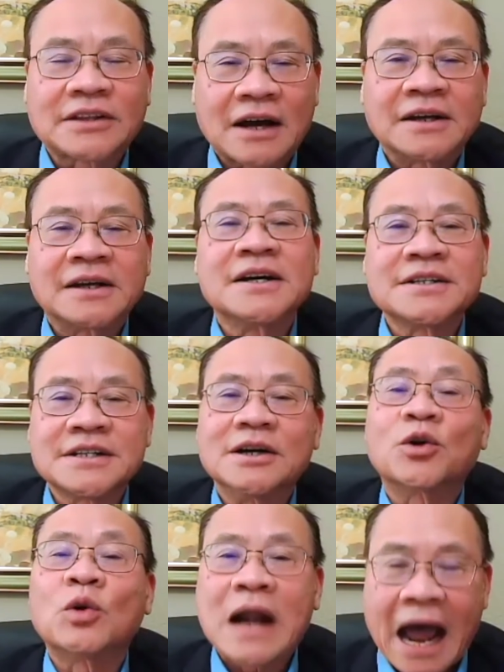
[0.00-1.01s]
tầng cơ sở
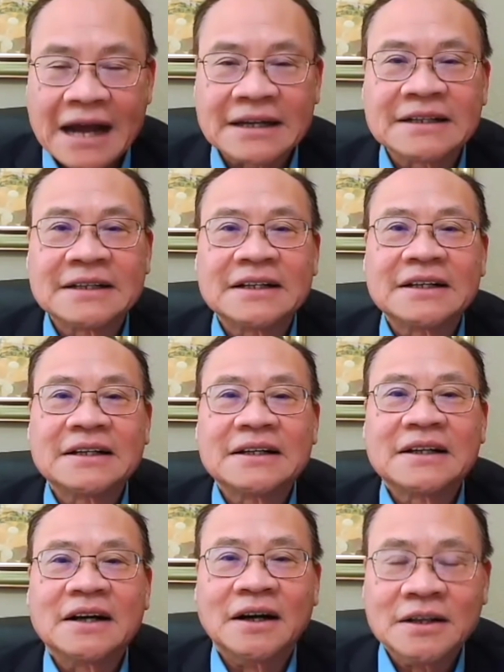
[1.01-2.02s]
của đảng
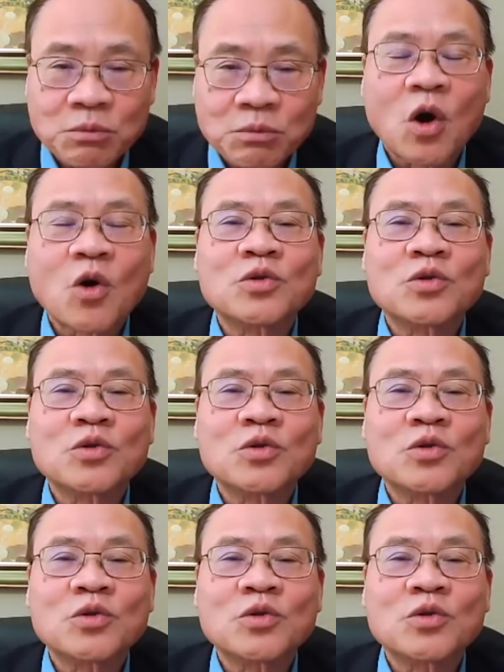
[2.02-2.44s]
ở nông thôn